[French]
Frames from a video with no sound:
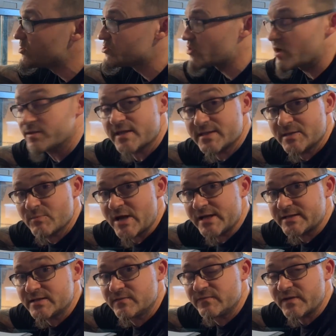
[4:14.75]
Sur un animal
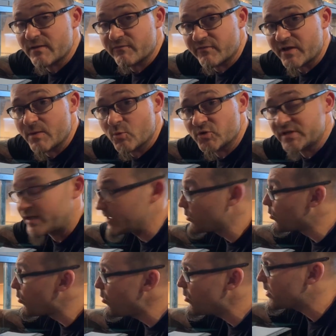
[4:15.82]
qui devient vraiment très
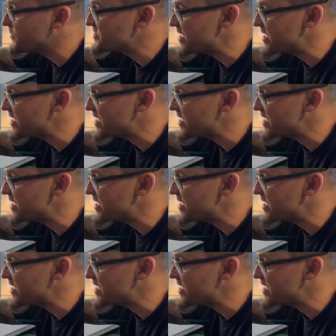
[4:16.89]
gros comme